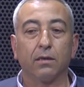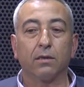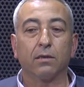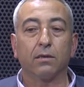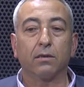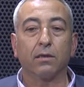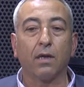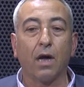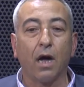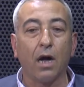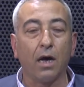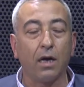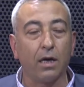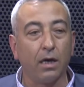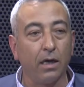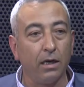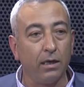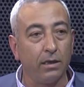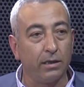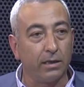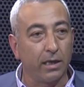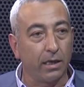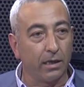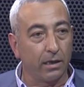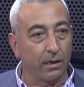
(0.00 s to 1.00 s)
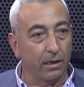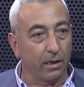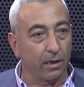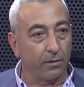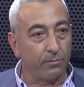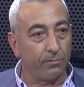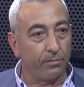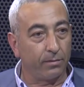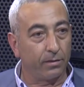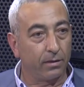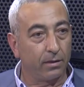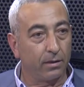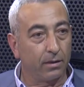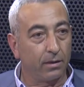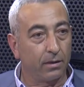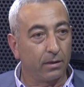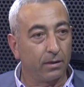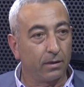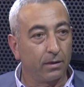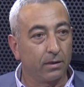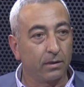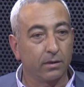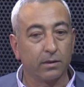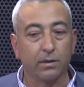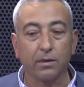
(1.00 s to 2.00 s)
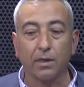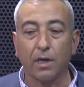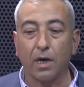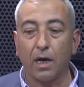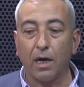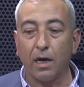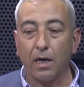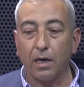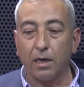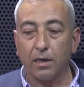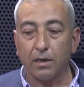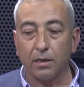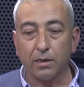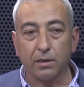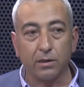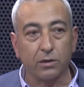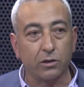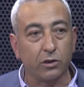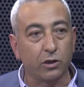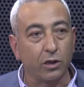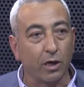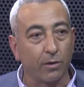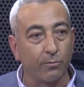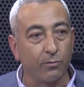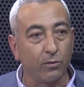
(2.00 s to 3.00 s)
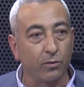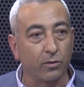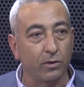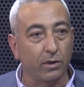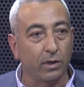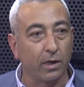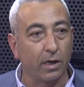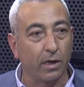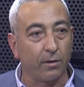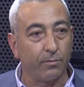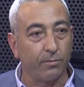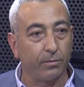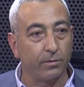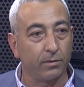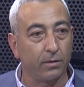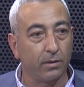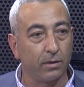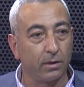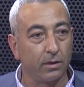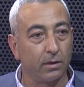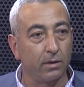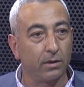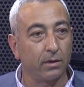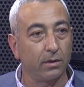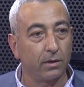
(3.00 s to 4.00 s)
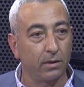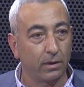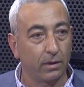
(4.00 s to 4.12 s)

daha kaliteli yap. Daha Zaten çabuk yap. Onu yaptın.